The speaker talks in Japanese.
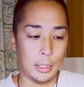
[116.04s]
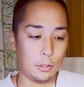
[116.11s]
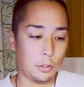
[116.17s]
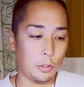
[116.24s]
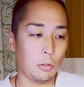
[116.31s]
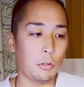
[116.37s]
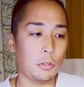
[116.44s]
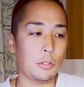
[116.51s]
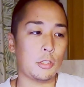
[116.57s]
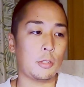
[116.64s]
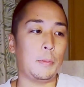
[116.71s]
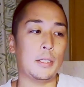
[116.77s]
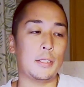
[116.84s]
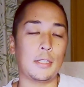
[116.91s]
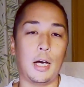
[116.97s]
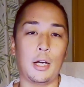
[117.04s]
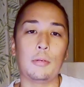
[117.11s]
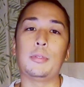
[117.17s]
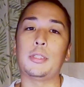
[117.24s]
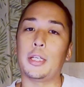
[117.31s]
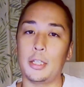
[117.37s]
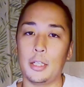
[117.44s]
なんていう共有スペースがあ
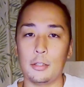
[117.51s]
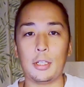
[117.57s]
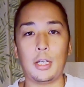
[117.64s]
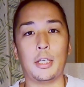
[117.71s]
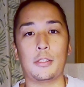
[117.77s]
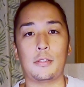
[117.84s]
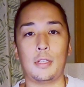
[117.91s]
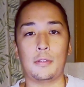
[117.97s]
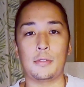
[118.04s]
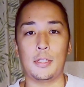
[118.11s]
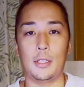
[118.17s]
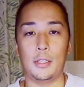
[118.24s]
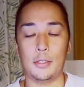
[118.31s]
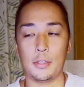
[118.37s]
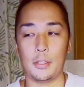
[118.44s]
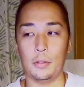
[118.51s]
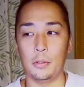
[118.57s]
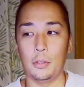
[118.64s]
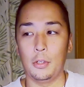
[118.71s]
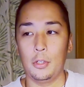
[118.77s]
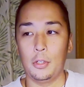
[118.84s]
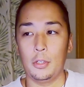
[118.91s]
るみたいなのがゲストハウスなんですけ
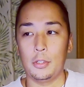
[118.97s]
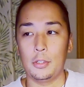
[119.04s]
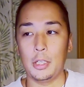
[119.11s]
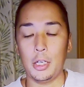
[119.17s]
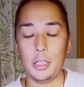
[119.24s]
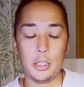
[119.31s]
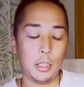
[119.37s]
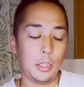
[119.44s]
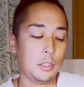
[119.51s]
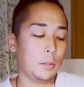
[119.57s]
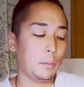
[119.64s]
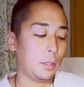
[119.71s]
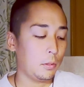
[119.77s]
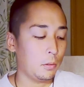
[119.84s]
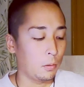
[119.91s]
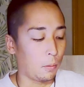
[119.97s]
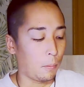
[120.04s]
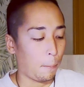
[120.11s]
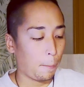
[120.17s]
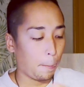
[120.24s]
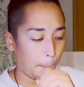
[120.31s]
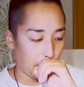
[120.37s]
ど何が一番
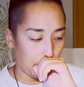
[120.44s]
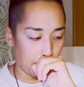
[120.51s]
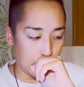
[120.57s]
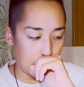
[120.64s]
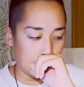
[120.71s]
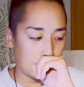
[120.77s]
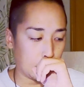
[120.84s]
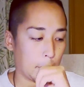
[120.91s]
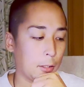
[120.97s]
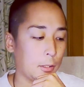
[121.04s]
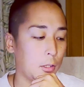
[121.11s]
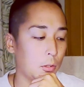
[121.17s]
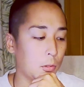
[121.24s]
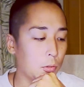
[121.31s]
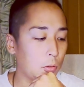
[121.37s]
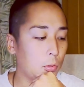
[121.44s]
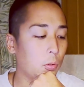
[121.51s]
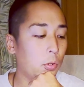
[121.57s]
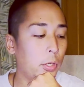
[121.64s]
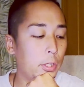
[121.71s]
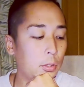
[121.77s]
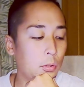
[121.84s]
のメリットかっていう
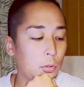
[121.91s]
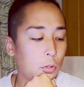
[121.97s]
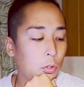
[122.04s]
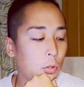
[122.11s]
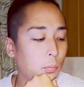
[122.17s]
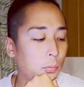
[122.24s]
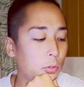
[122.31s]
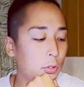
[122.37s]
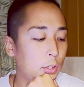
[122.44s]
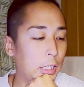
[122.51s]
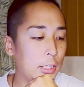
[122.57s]
と,、えーと、友